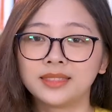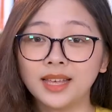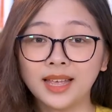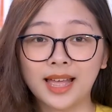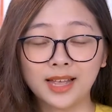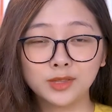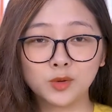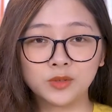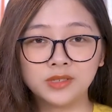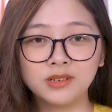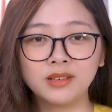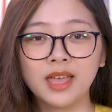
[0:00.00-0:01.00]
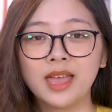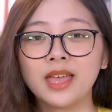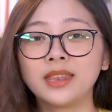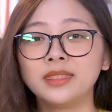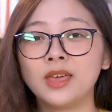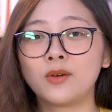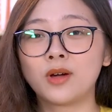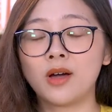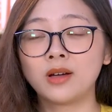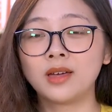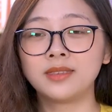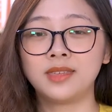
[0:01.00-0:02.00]
Tất cả các tổ chức đều có
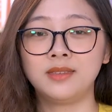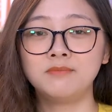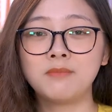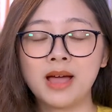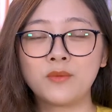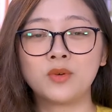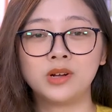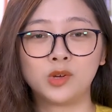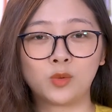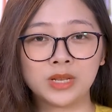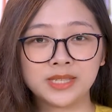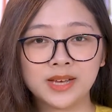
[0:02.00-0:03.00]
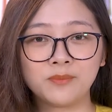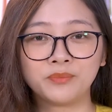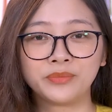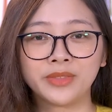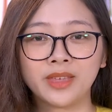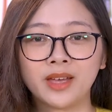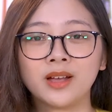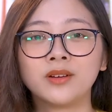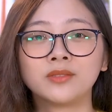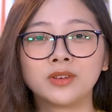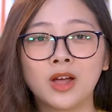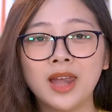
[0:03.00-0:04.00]
cần đến ba nguồn lực quan trọng,
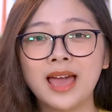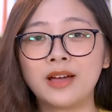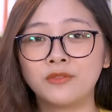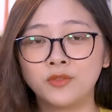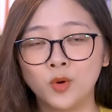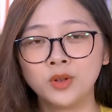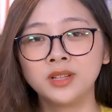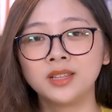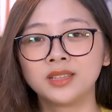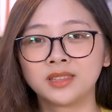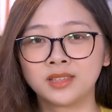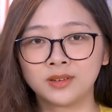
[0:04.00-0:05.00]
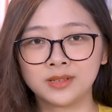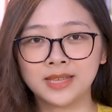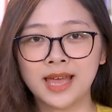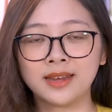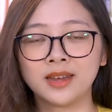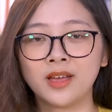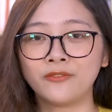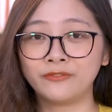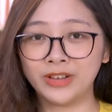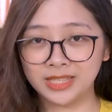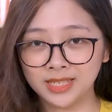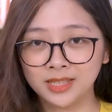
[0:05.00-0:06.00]
đó là vốn, thời gian
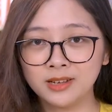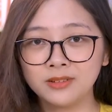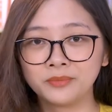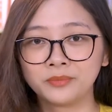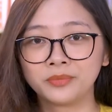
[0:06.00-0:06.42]
và tri thức.